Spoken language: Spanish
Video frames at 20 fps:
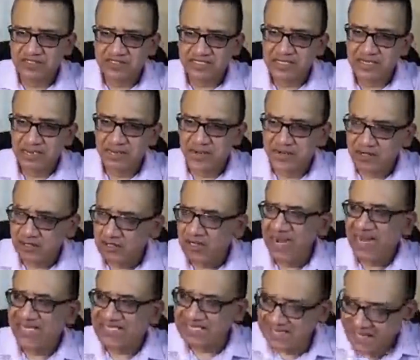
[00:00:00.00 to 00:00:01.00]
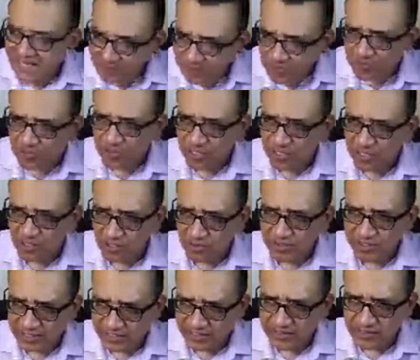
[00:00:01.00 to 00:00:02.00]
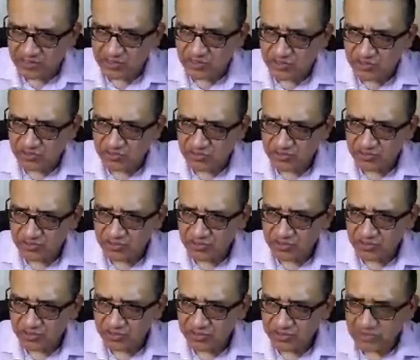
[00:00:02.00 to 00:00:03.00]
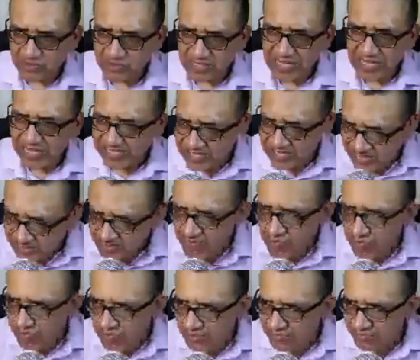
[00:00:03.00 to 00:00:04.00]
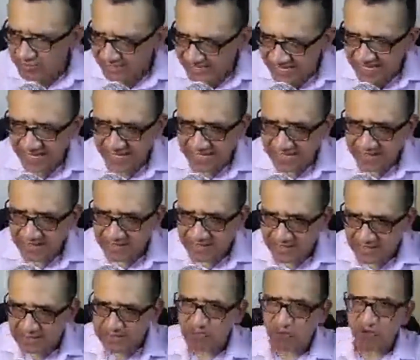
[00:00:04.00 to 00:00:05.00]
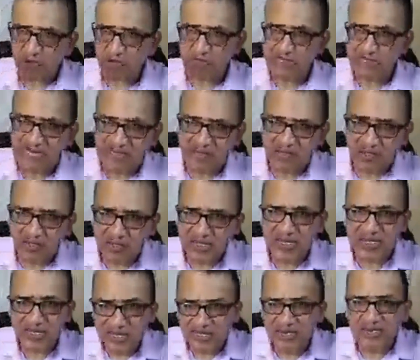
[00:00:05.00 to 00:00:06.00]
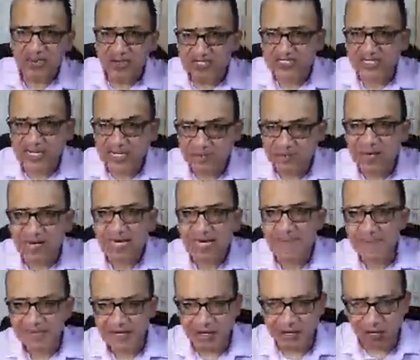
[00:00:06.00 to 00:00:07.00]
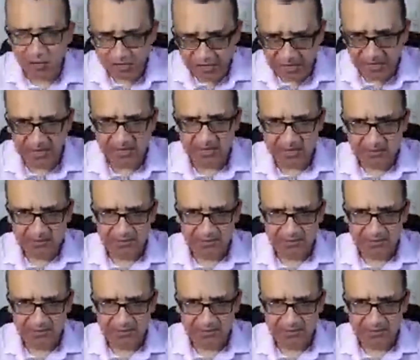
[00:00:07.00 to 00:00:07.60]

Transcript: Sin embargo, acepto que lo he hecho. Acepto que fallé y por lo tanto, ¿qué debo hacer para mejorar?